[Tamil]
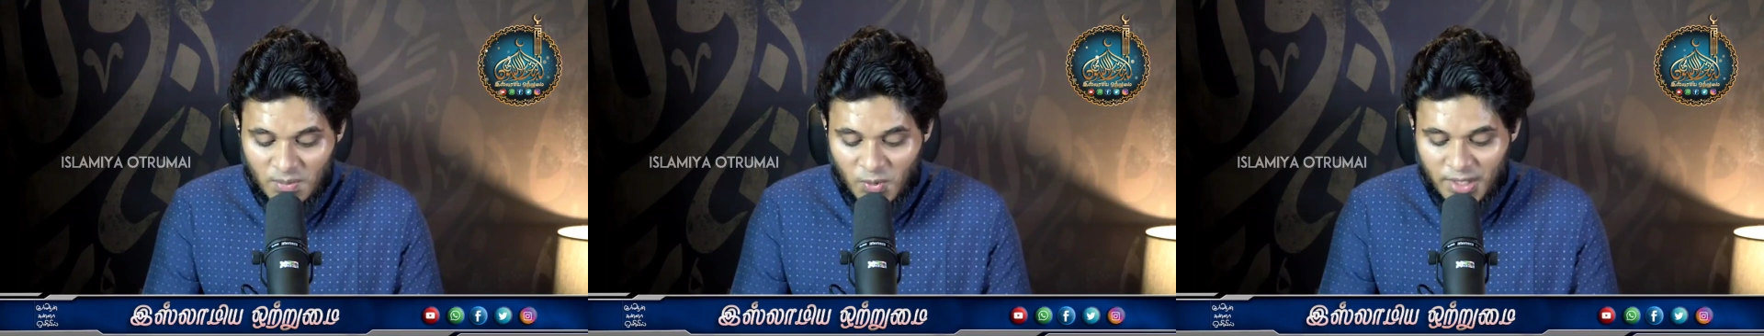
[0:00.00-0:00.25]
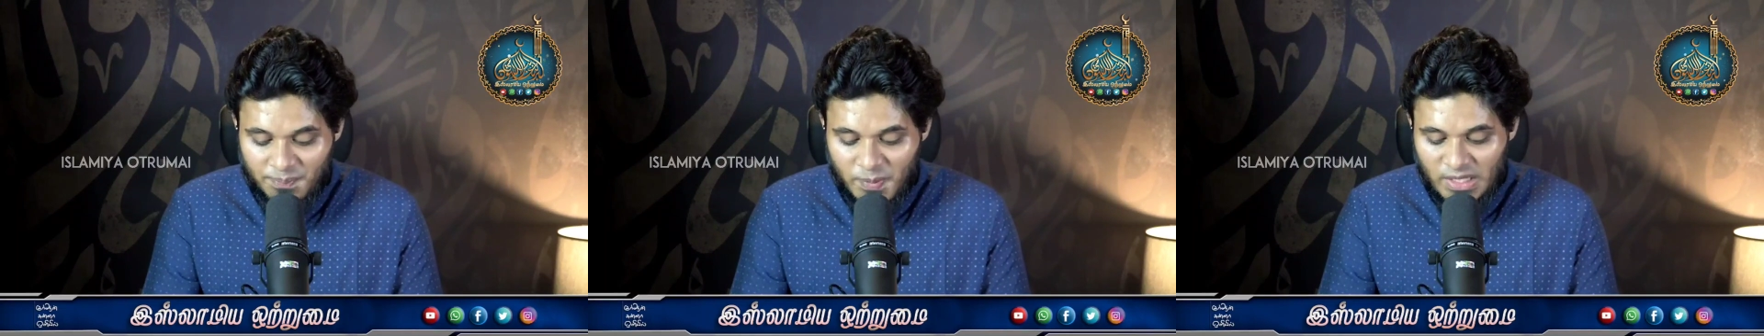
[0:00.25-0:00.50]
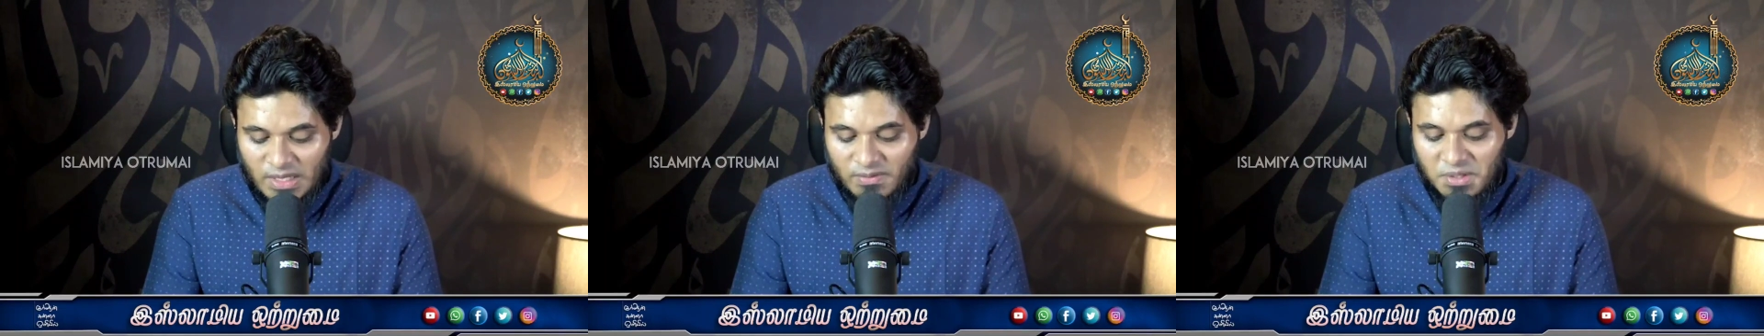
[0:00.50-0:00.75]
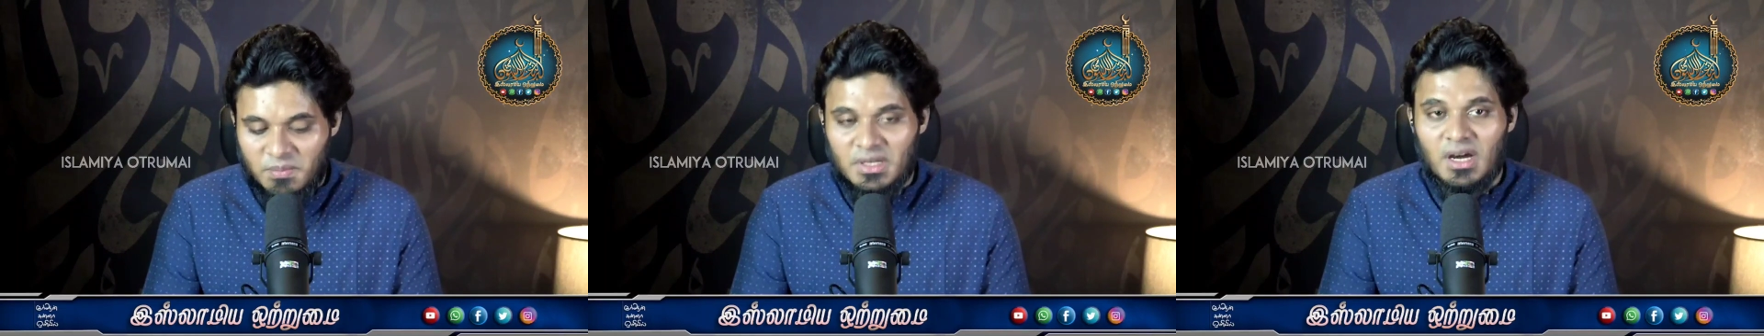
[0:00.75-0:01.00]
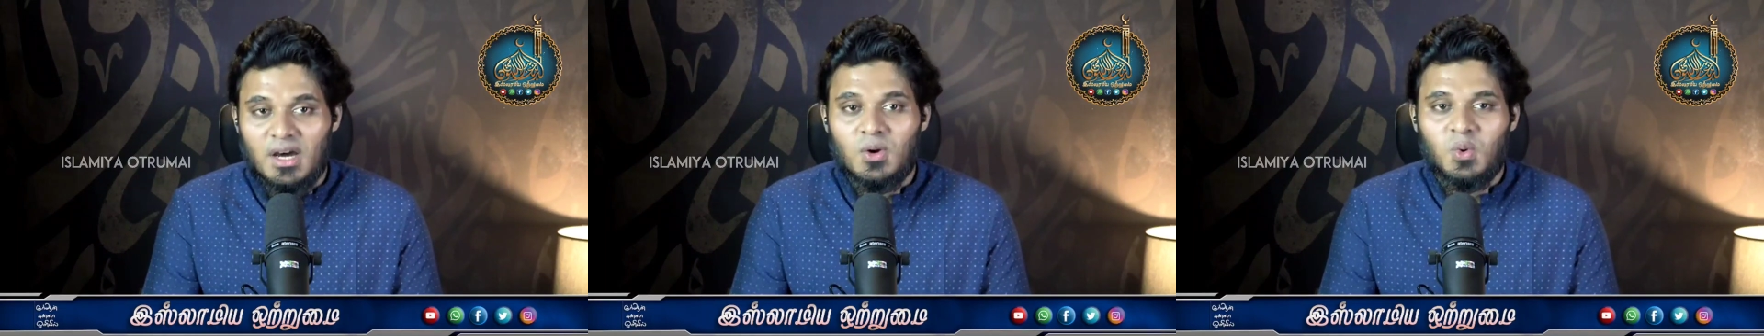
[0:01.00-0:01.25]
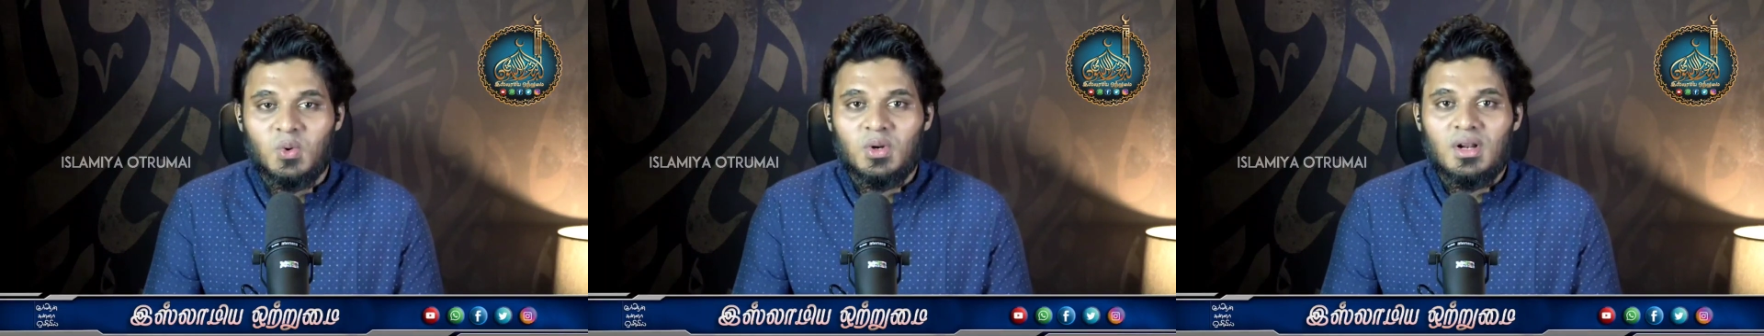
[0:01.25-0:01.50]
ஓதி முடிப்பதை
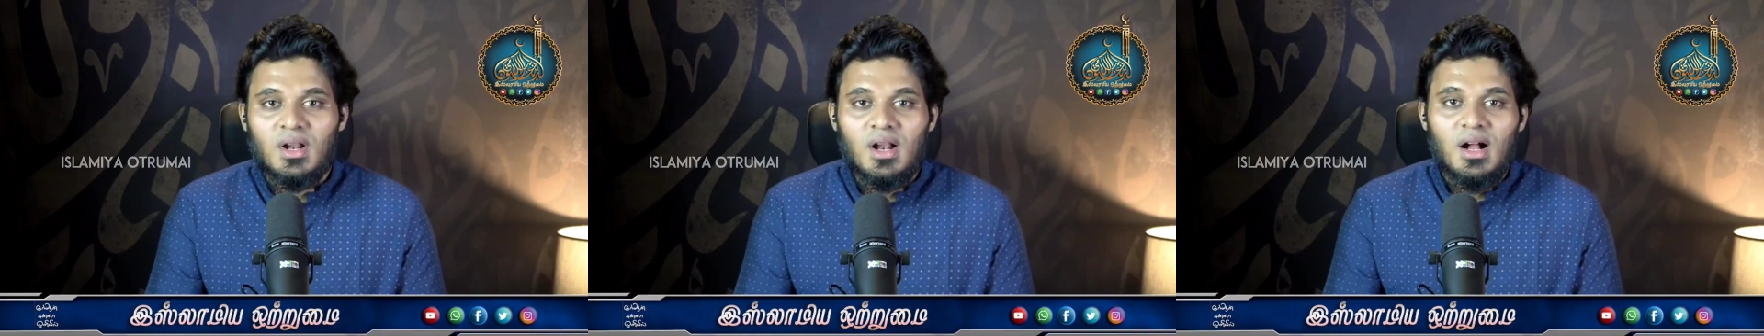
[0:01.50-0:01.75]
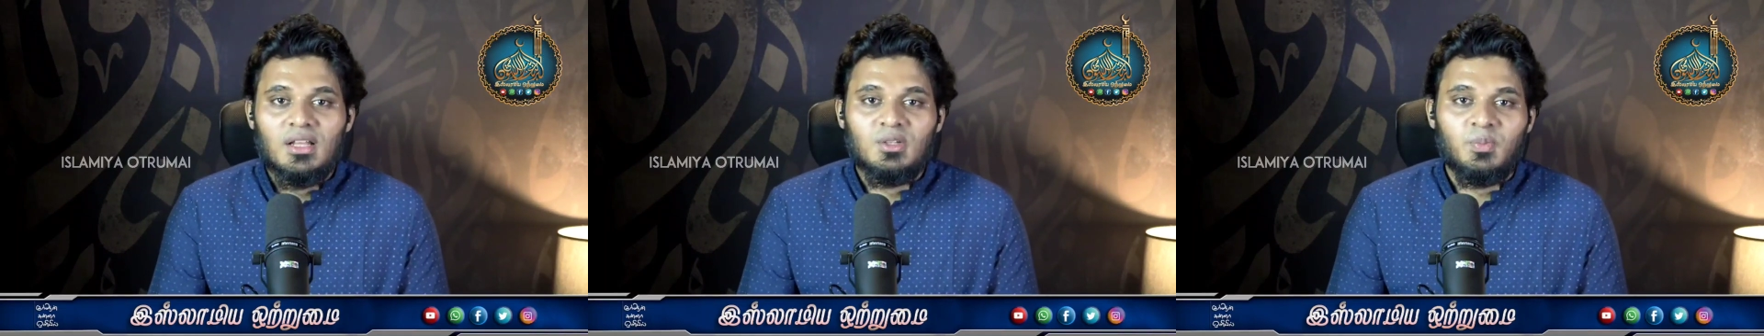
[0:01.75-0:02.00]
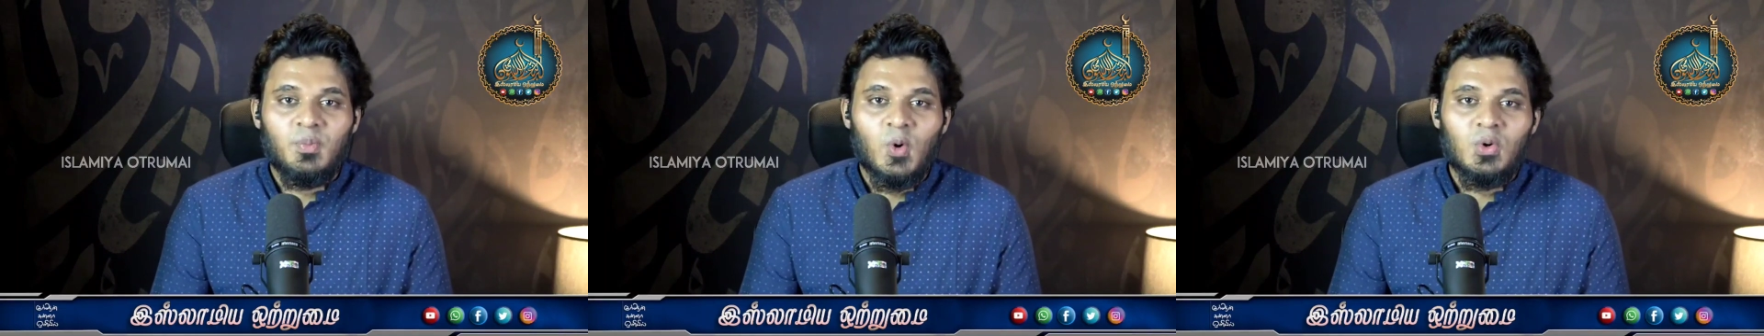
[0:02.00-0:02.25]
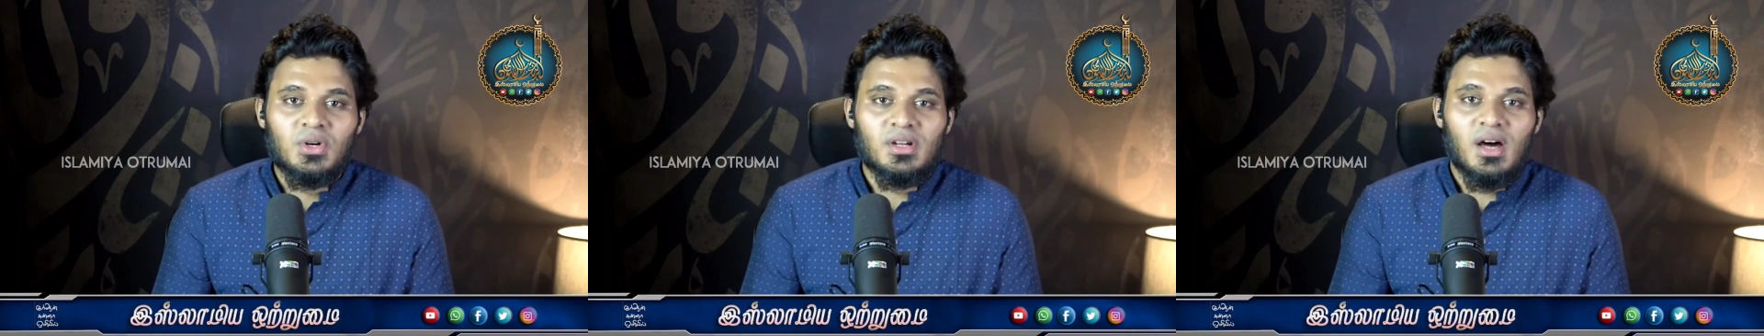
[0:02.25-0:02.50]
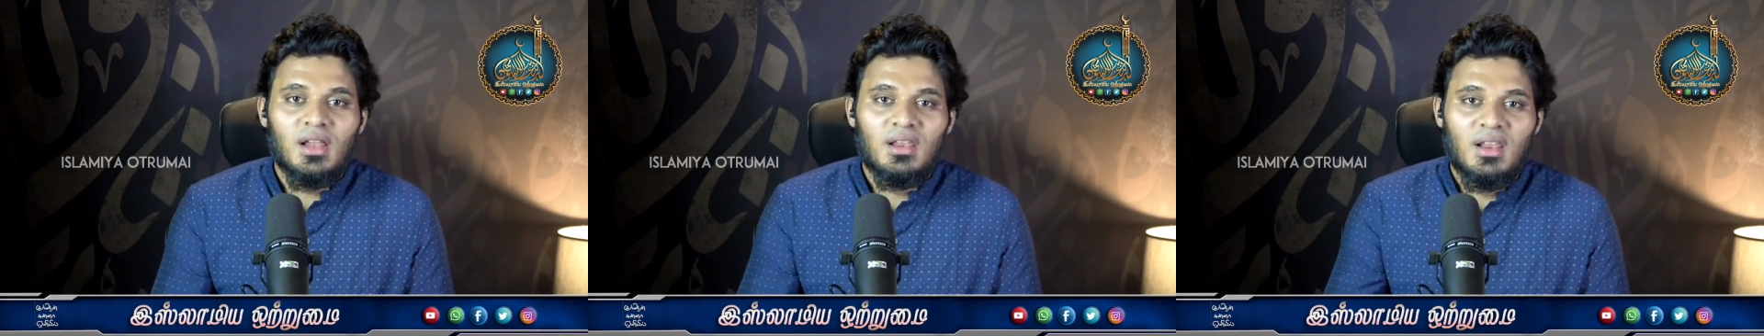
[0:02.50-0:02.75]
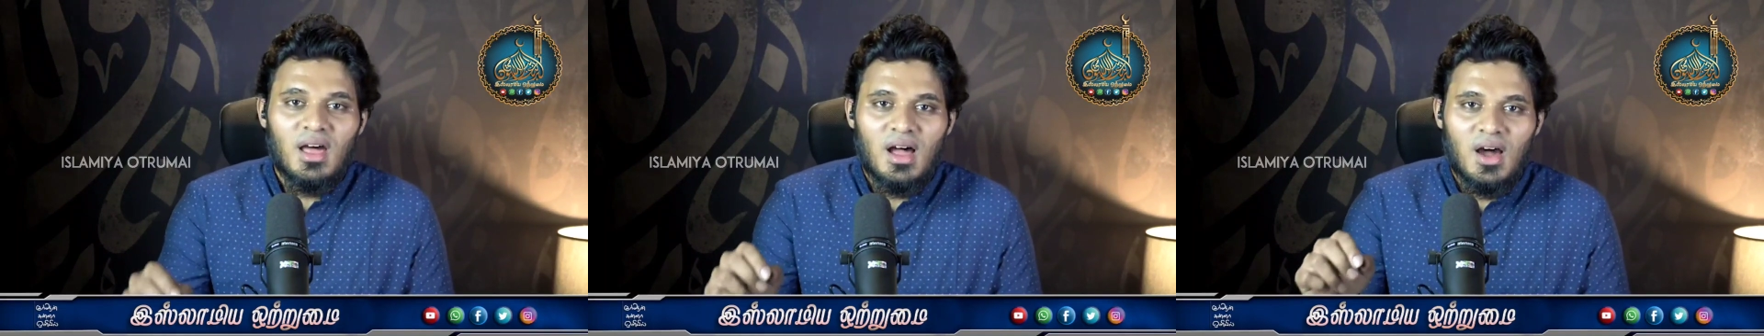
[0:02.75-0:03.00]
விரும்பினாரோ அது போன்று
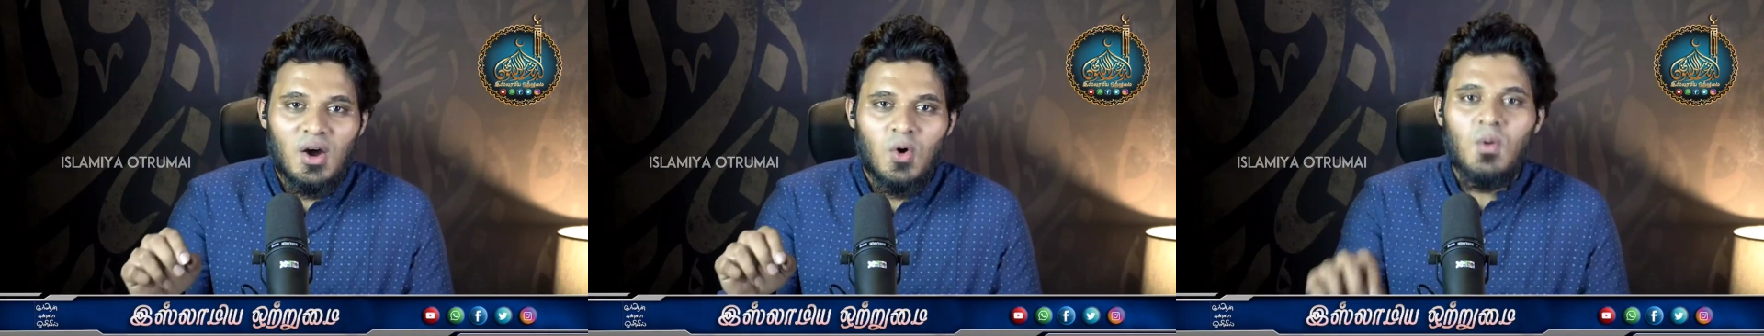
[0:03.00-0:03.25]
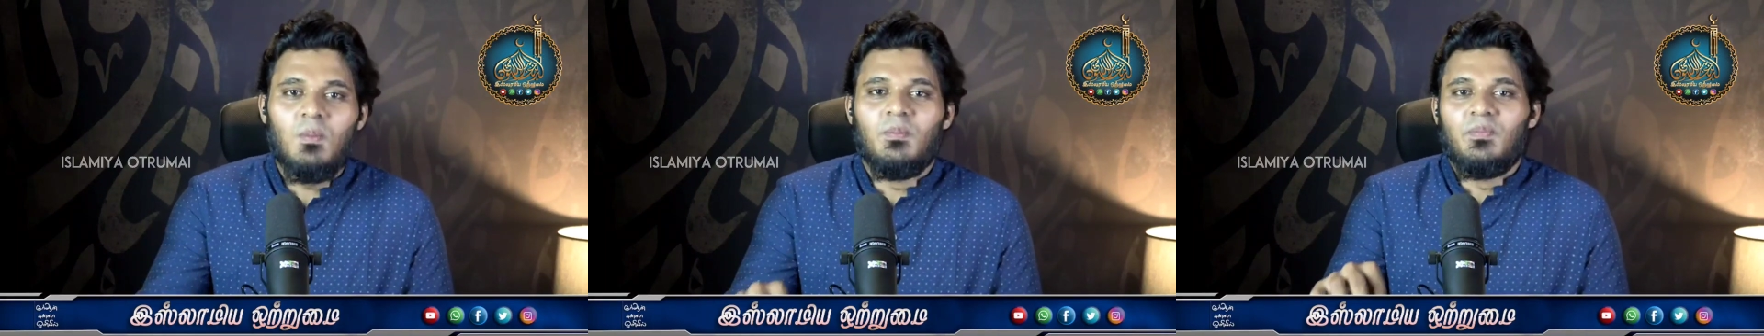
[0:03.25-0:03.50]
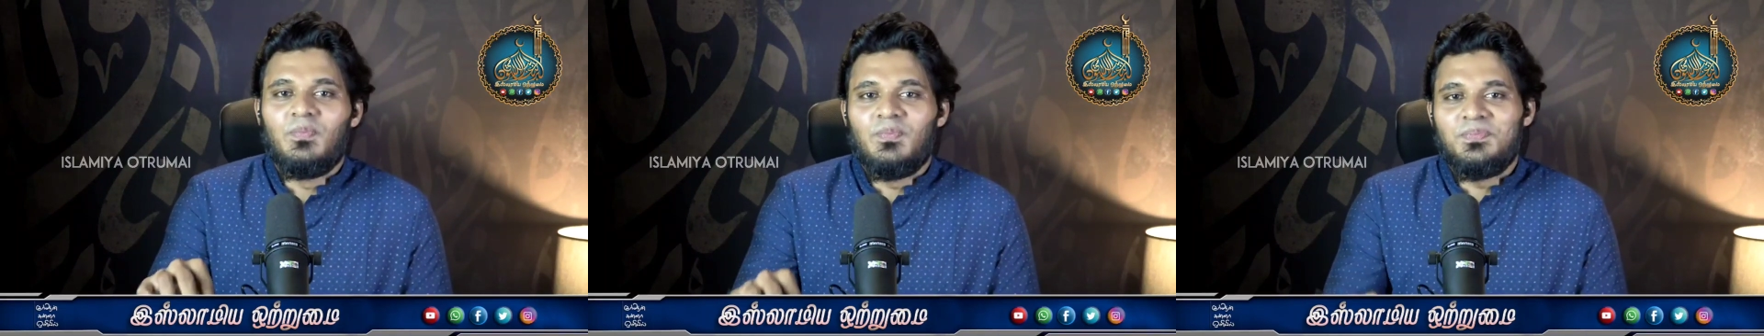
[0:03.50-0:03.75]
அல்லாஹும்